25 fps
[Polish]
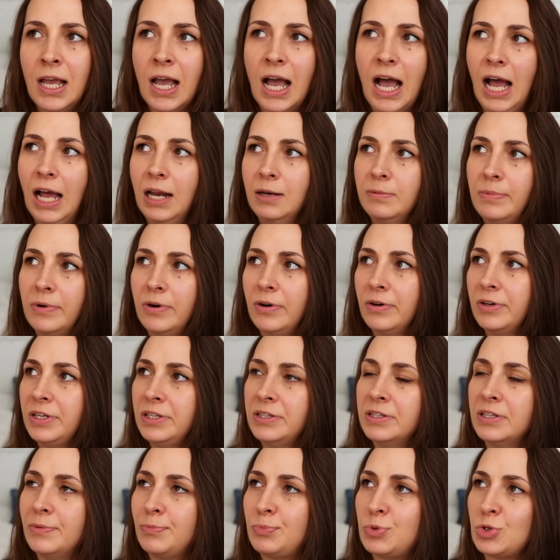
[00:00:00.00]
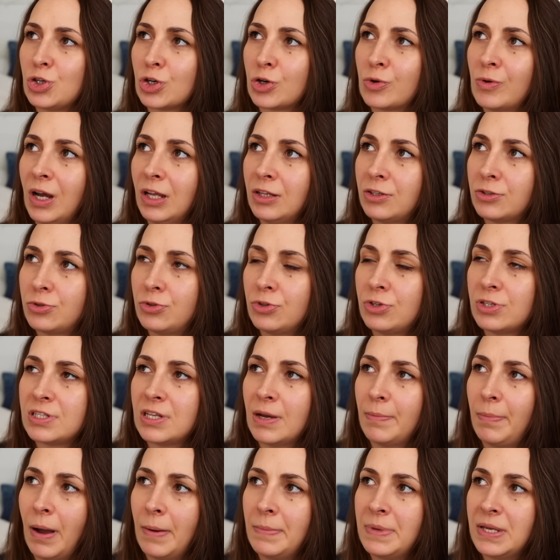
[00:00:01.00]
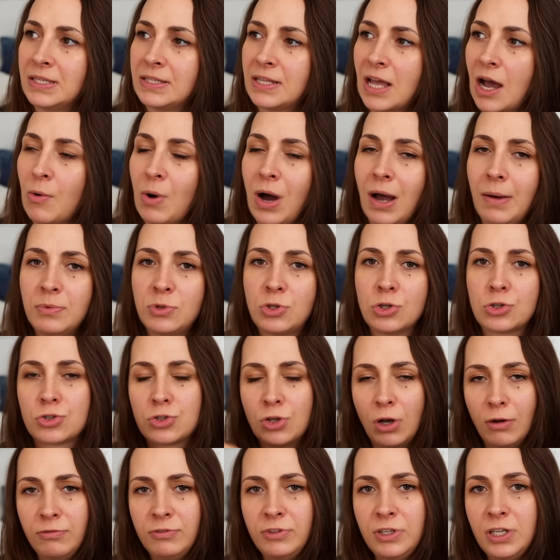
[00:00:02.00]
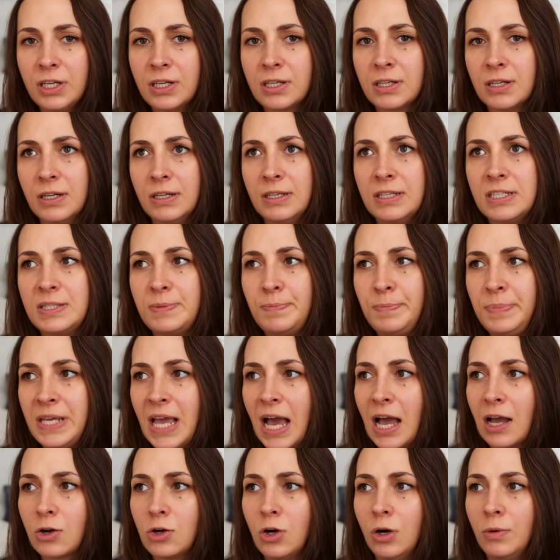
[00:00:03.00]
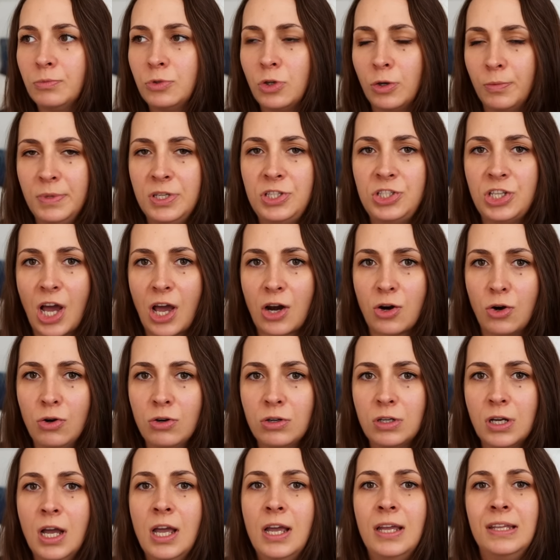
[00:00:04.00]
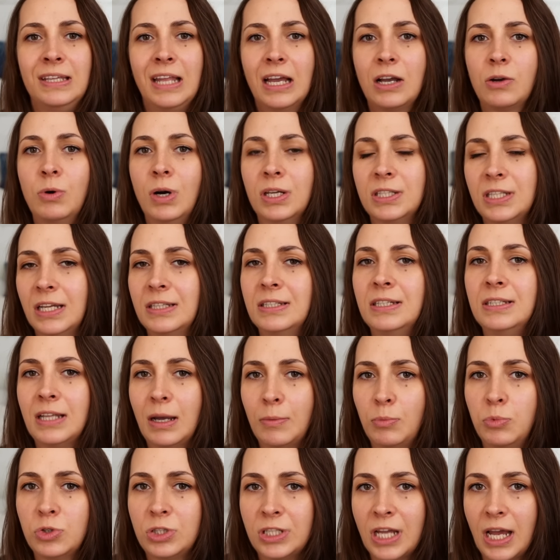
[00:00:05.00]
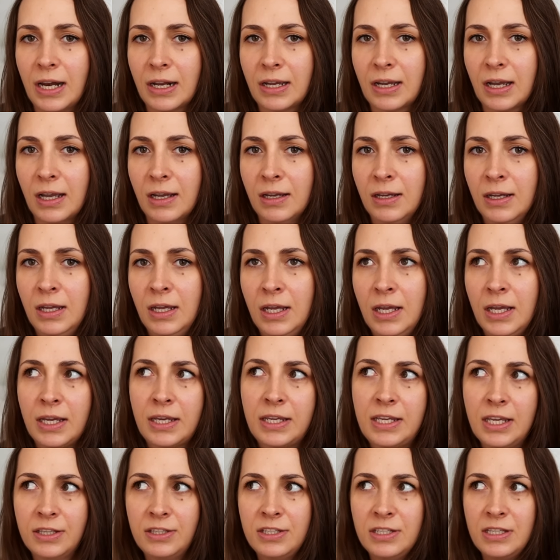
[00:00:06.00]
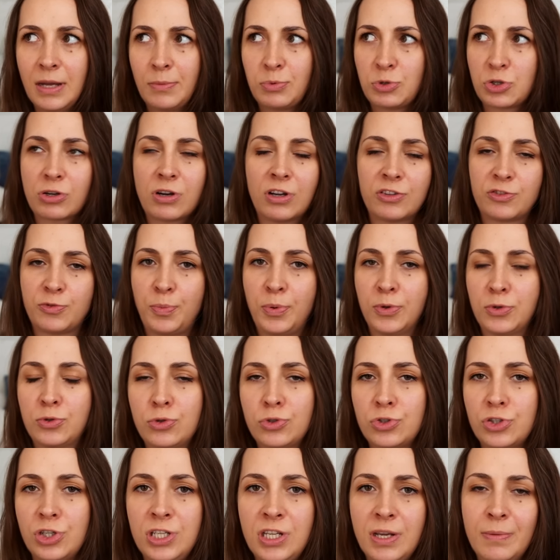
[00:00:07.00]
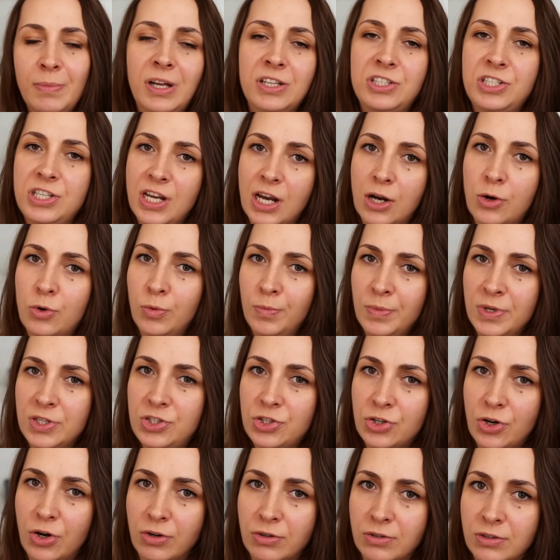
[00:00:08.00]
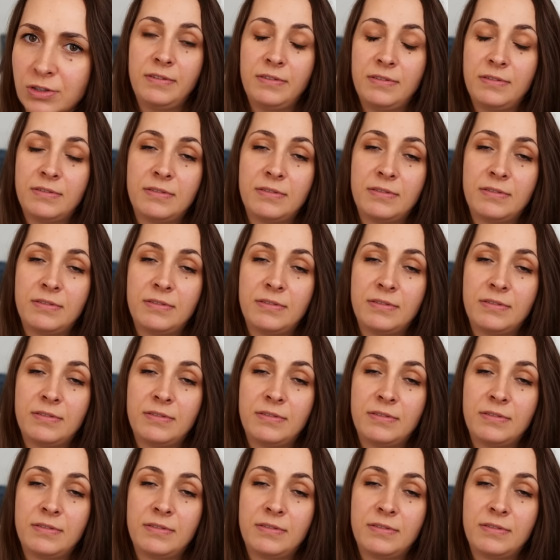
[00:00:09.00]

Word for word: Albo inny przykład, który zapamiętałam, dozownik e, z pianką do mycia rąk nakładany na butelkę. Kiedy na przykład w podróży nie macie jak umyć rąk.